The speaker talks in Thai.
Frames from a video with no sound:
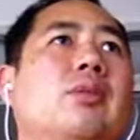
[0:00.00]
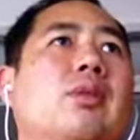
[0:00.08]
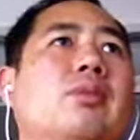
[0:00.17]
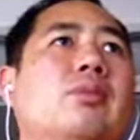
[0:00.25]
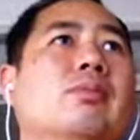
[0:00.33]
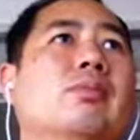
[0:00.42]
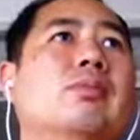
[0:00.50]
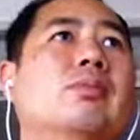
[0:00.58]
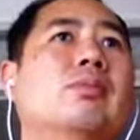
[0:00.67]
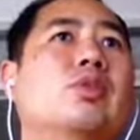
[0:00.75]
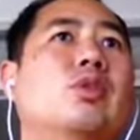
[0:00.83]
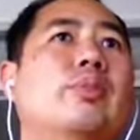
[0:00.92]
ผม
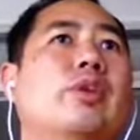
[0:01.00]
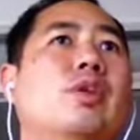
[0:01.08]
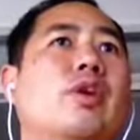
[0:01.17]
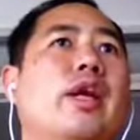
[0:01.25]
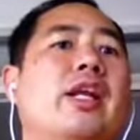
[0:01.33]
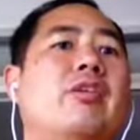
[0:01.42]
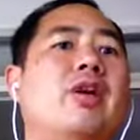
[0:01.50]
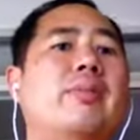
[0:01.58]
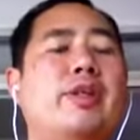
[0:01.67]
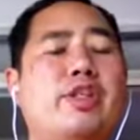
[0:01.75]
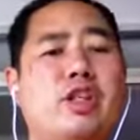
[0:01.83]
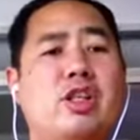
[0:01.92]
คุณพิญโยแกเรียกว่า
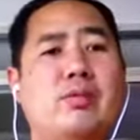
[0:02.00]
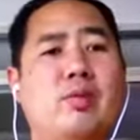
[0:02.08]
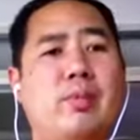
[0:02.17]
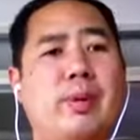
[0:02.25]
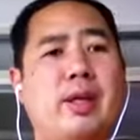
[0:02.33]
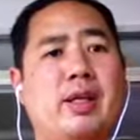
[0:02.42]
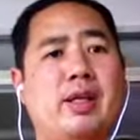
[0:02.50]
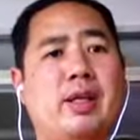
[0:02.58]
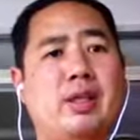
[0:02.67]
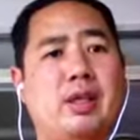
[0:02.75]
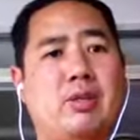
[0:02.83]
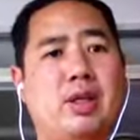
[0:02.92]
magical moment นะ
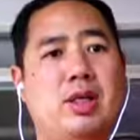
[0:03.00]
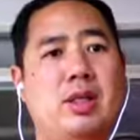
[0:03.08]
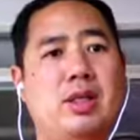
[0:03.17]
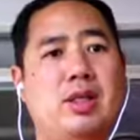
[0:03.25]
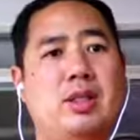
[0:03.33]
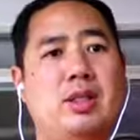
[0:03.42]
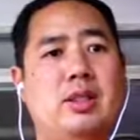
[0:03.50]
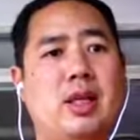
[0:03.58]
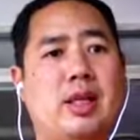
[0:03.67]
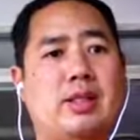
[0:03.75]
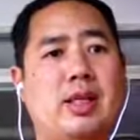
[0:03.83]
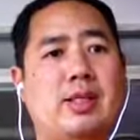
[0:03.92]
ฮะแต่ว่า อย่า
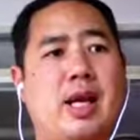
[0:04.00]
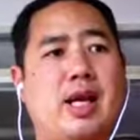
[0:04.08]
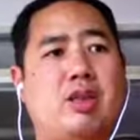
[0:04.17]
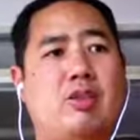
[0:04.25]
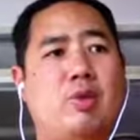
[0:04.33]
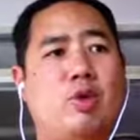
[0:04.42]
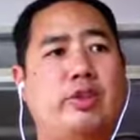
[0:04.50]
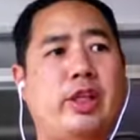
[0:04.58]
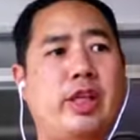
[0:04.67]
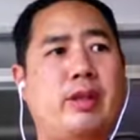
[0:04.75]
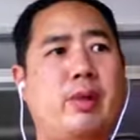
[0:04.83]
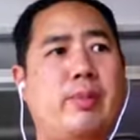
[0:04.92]
งอาจารย์ยักษ์ หรือว่าพวกเศรษ
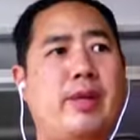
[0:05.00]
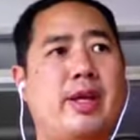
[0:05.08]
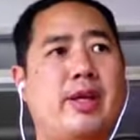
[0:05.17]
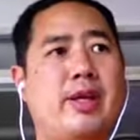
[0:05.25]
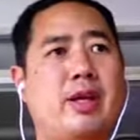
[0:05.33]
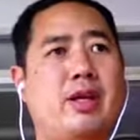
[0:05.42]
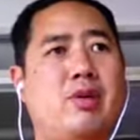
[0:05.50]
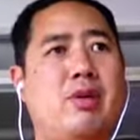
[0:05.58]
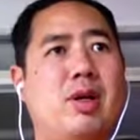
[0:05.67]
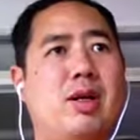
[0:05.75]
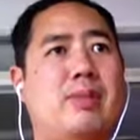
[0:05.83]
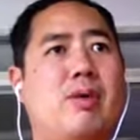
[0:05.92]
ฐกิจพอเพียงเนี่ยเขาเรียก
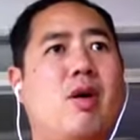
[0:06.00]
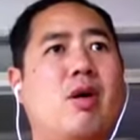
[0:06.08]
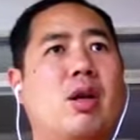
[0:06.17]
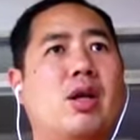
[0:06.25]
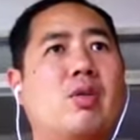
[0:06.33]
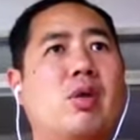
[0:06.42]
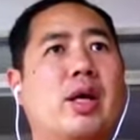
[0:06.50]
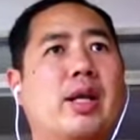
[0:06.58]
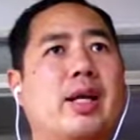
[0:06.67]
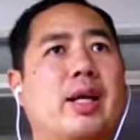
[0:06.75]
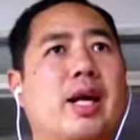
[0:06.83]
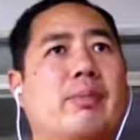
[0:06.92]
ว่าพอแล้วรวย
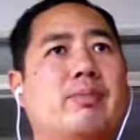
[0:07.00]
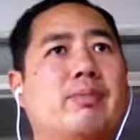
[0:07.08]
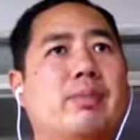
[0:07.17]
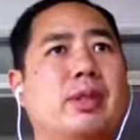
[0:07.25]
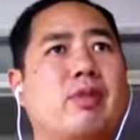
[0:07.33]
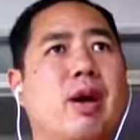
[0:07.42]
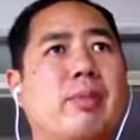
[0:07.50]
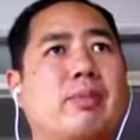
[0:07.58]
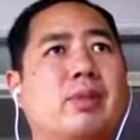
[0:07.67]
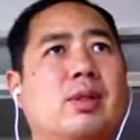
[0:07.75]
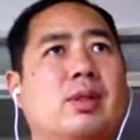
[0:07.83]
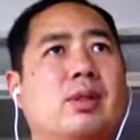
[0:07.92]
นะครับ มีความ
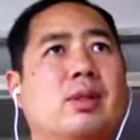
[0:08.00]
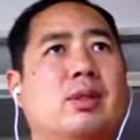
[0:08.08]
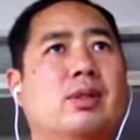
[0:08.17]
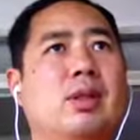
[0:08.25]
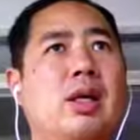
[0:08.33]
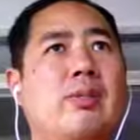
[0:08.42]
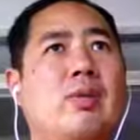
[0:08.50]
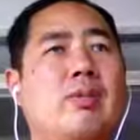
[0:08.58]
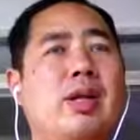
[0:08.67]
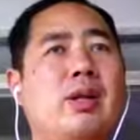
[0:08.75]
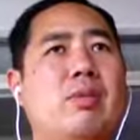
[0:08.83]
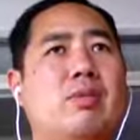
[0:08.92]
ให้ผม
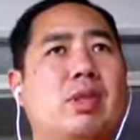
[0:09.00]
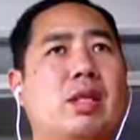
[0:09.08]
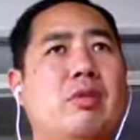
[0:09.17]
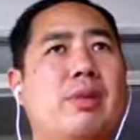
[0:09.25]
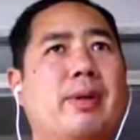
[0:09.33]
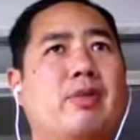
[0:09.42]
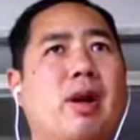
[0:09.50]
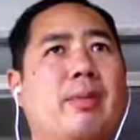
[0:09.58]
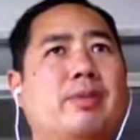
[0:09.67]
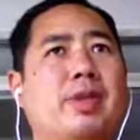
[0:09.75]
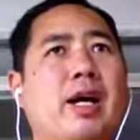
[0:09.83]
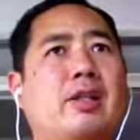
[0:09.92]
เรียกผมจะเรียกว่าเป็นควา
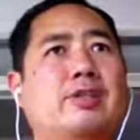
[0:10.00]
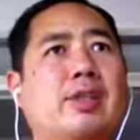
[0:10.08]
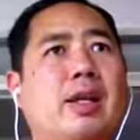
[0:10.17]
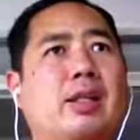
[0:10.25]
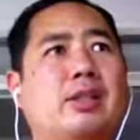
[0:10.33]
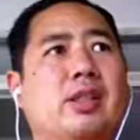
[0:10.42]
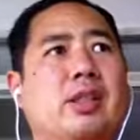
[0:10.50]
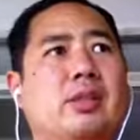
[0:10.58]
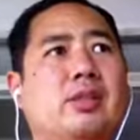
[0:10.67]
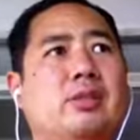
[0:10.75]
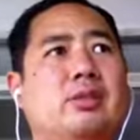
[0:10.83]
มสร้างสรรค์ จาก